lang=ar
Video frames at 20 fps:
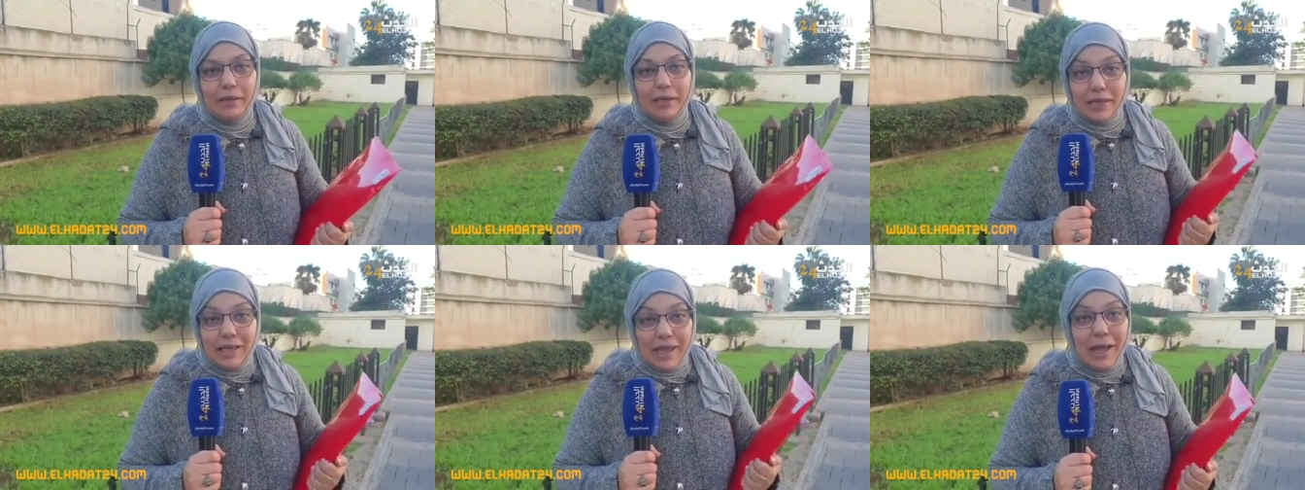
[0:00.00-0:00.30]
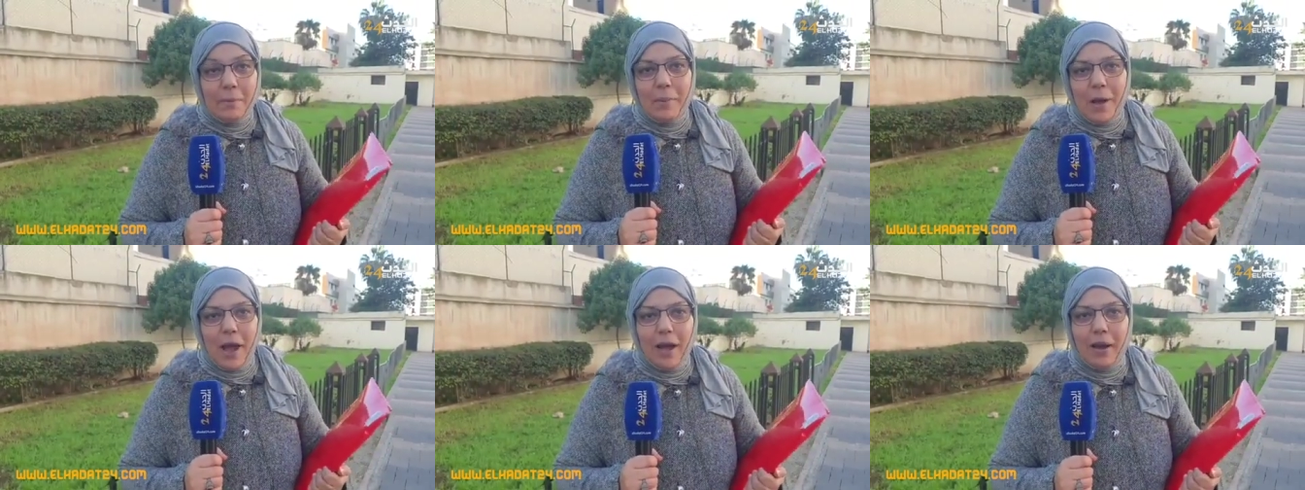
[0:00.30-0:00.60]

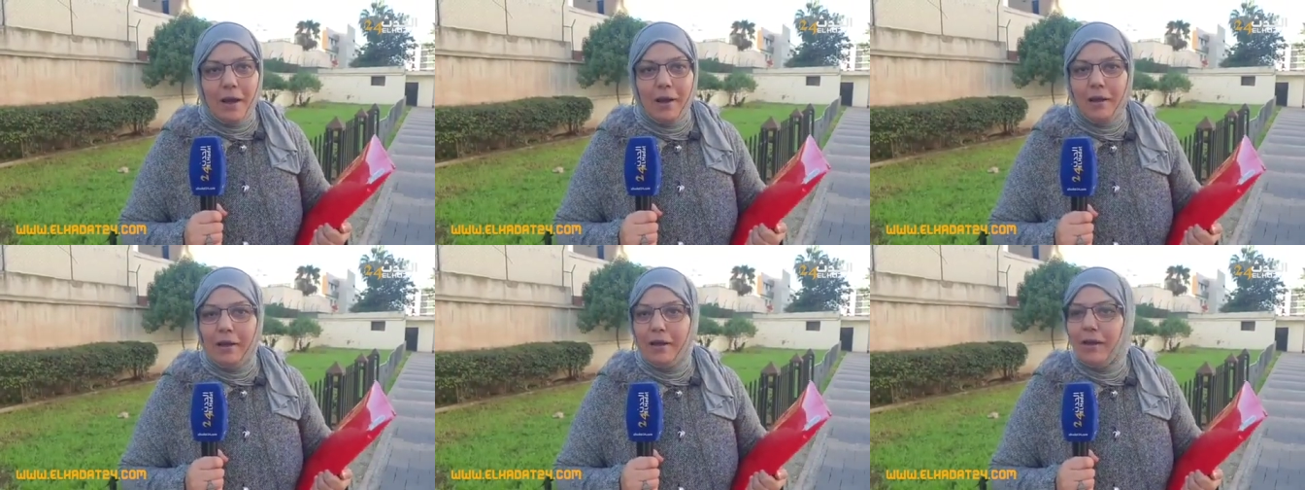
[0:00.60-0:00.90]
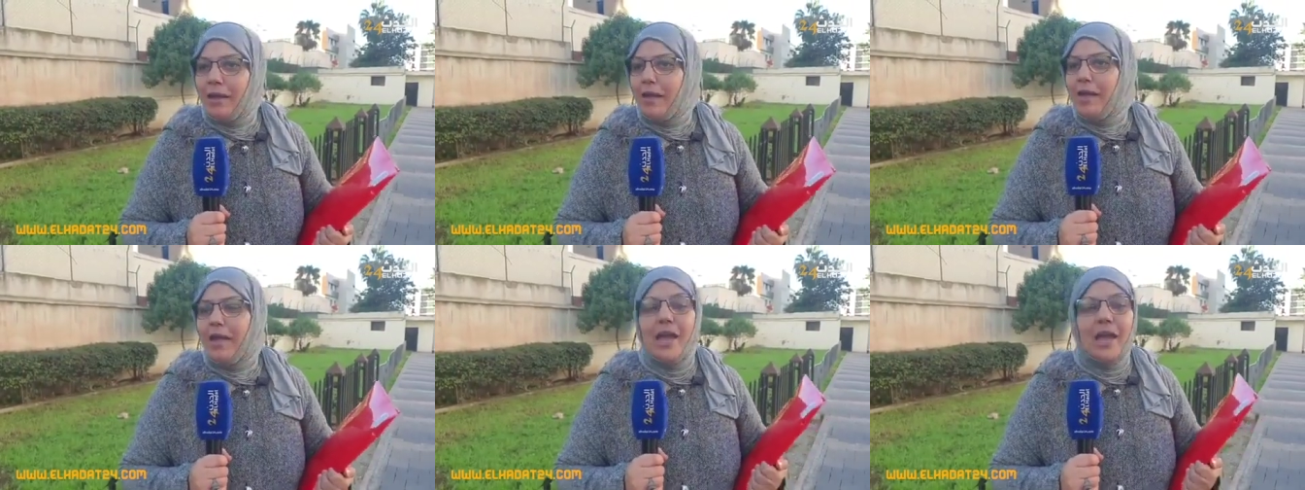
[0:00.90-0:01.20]
دابا
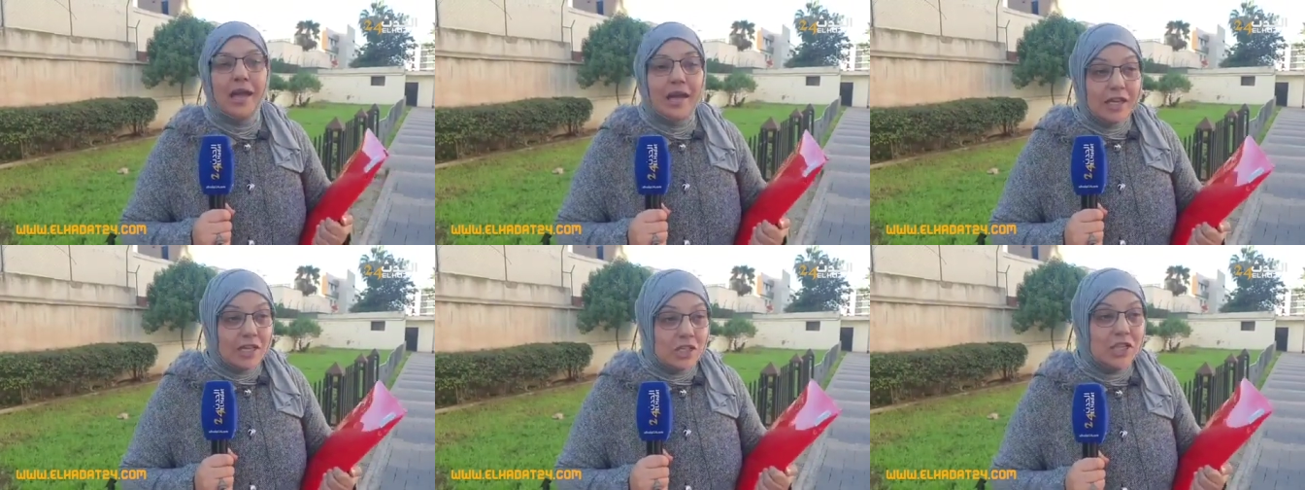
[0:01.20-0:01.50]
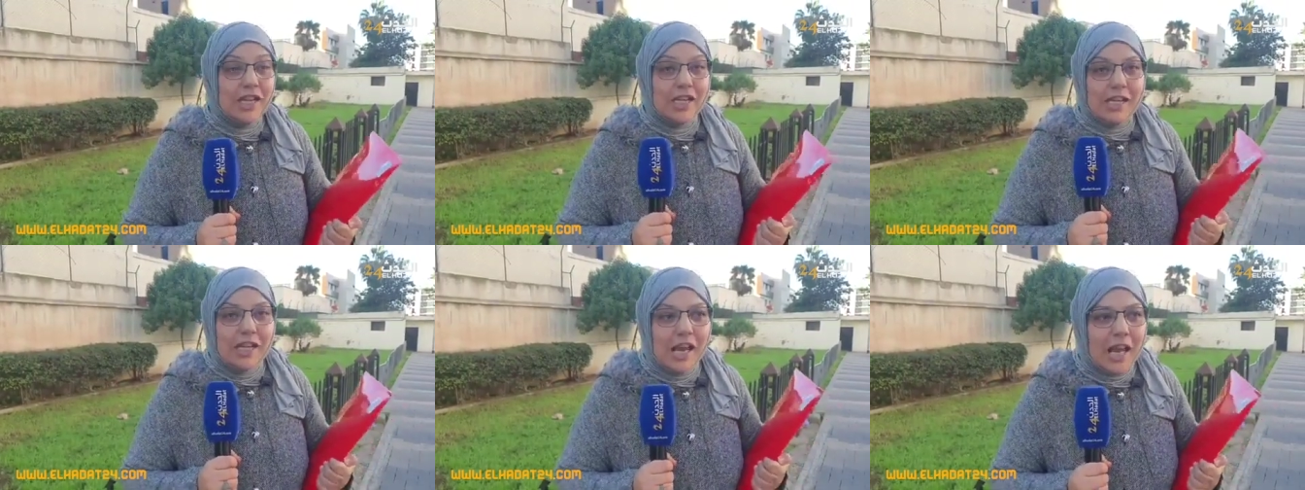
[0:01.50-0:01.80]

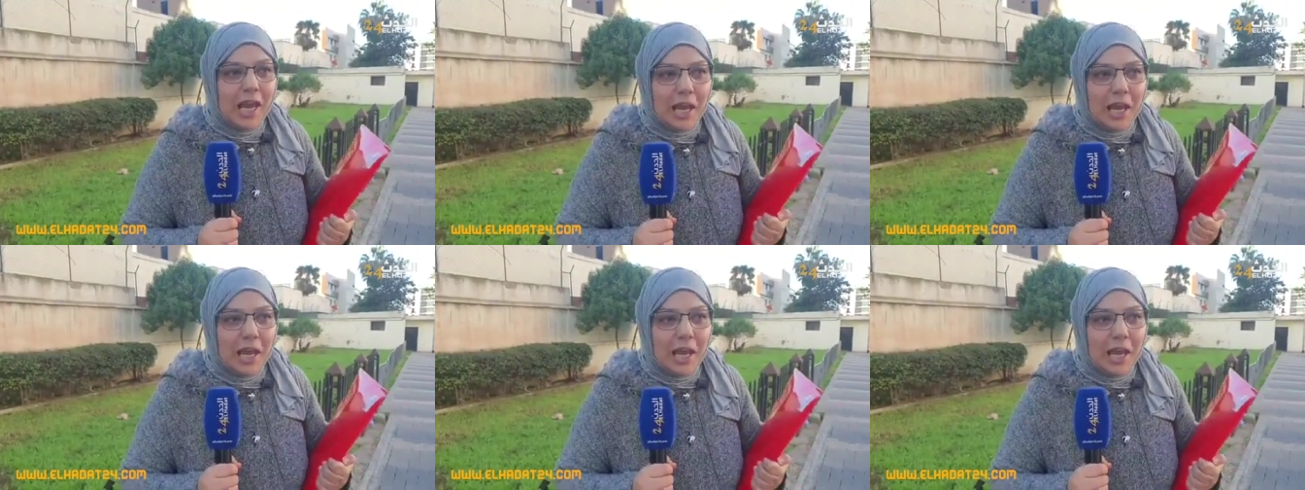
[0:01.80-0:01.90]
يجي يدير